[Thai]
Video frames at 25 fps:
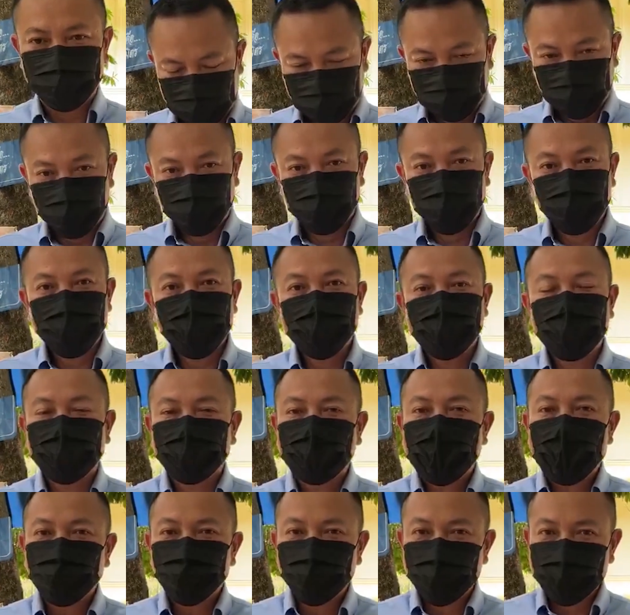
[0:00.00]
ผมก็มีเรื่อง
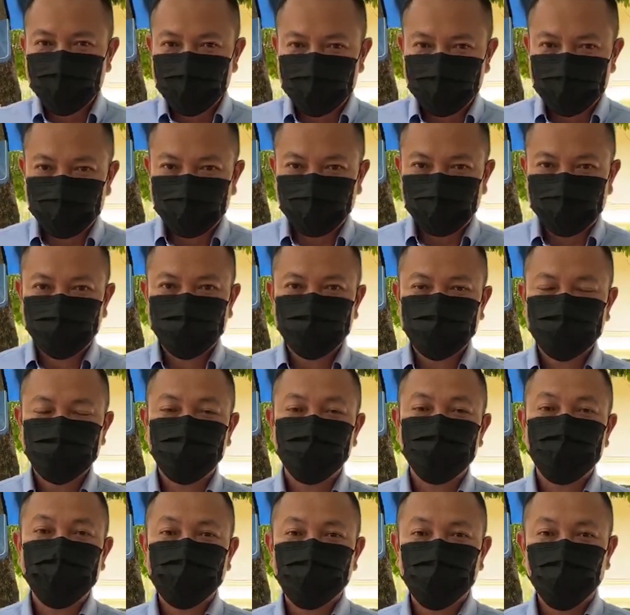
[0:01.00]
เล่าดีๆ ที่
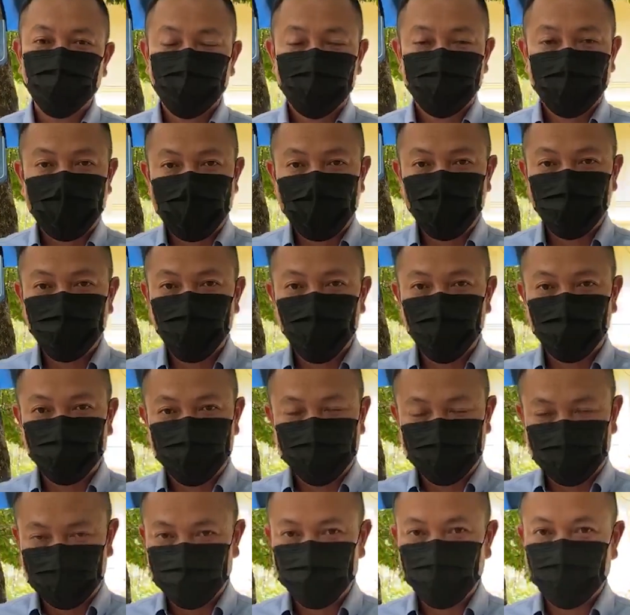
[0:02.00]
มาส่งข่าวบอกไป
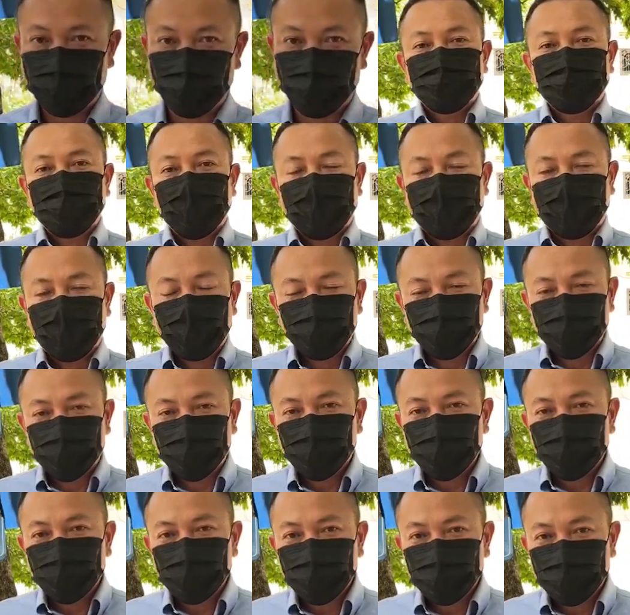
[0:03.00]
ถึงพี่บ้านเฮา
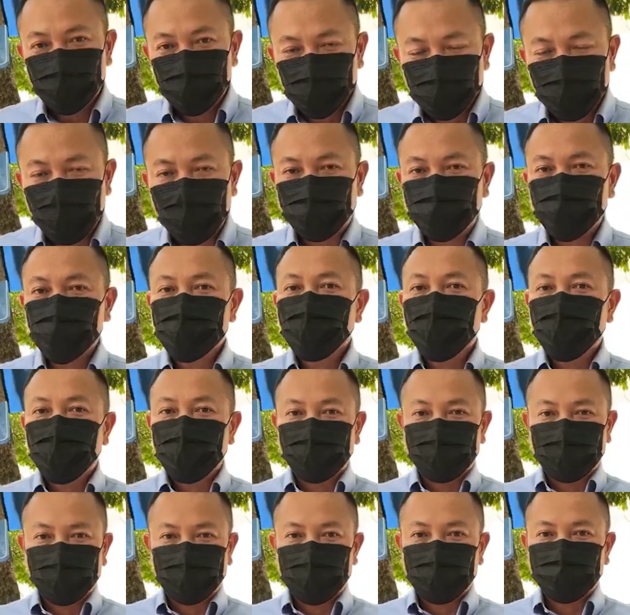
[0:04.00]
สู้หม่องสู้บอล
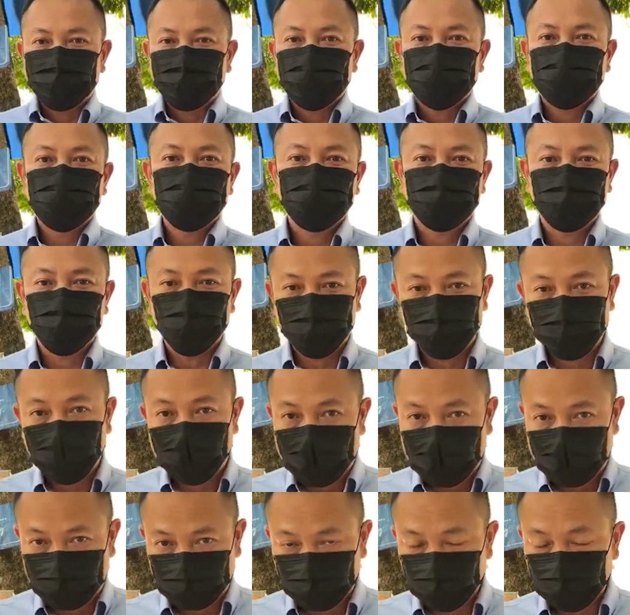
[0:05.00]
นะครับ ถูก
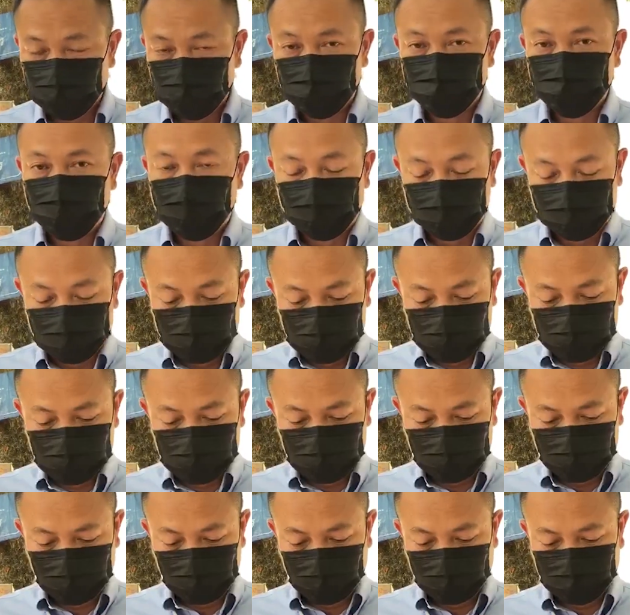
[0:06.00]
ผากถูกจังหวัด
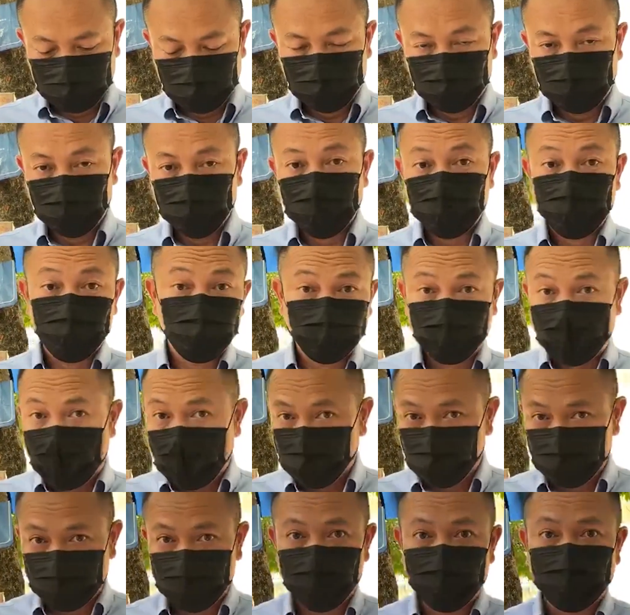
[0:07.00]
นะครับ หรือว่าอยู่ต่าง
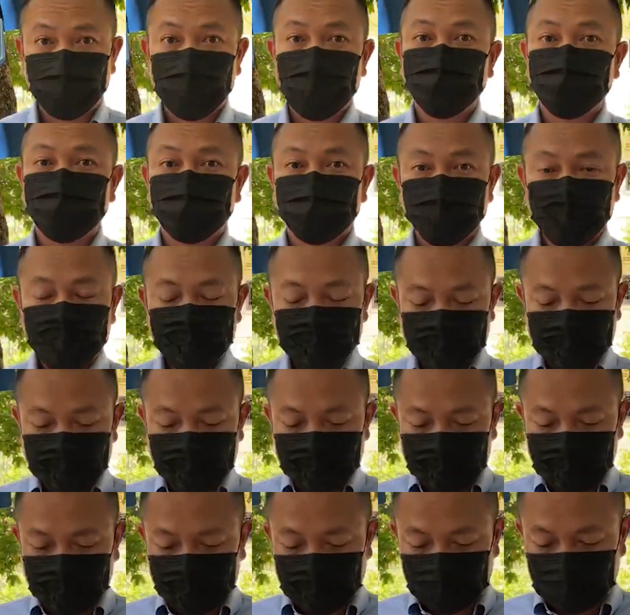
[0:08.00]
ประเทศนั่ม
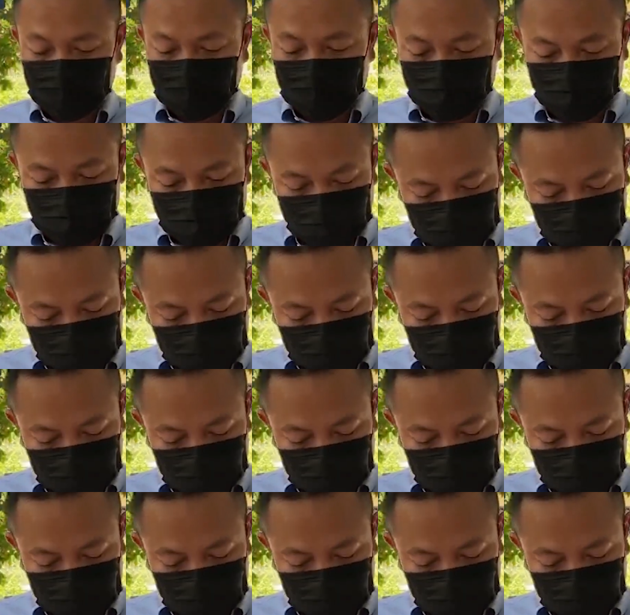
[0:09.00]
นะครับ